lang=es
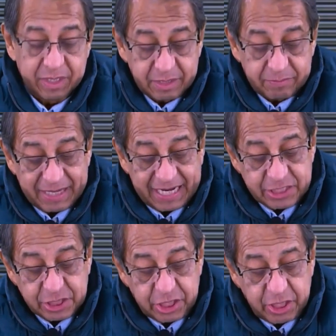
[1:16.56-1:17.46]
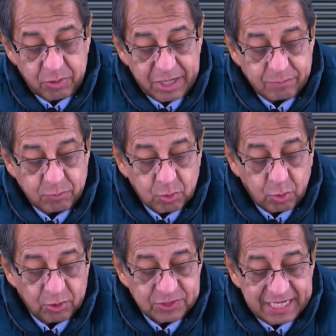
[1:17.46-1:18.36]
Van a tener una
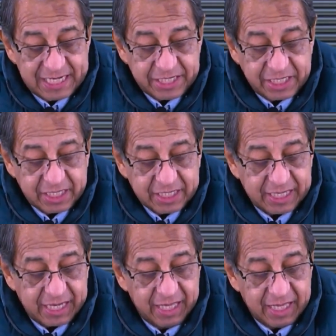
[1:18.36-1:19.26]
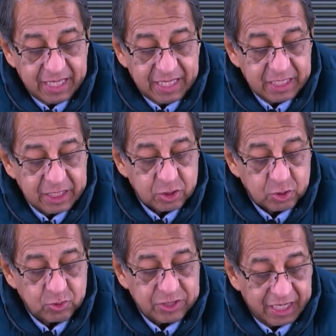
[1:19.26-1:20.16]
mucosa laringea,
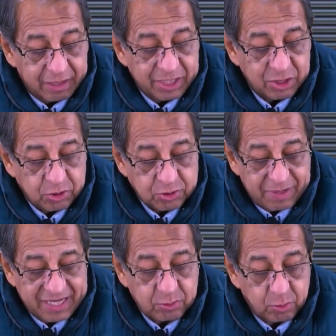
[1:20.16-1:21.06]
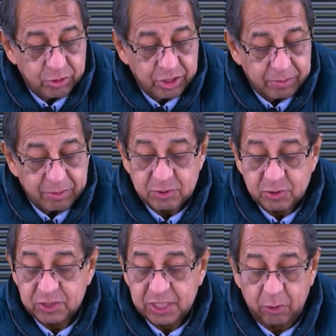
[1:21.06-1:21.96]
sus elementos
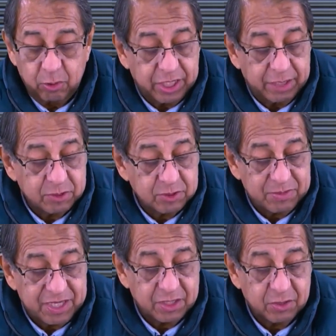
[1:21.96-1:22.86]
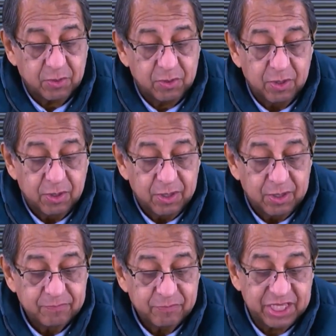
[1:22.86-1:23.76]
vasculonerviosos que lo iremos viendo
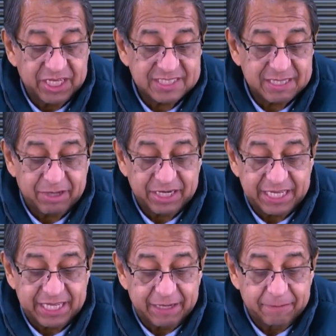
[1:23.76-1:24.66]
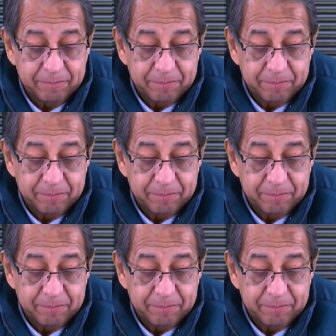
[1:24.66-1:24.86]
de esta manera.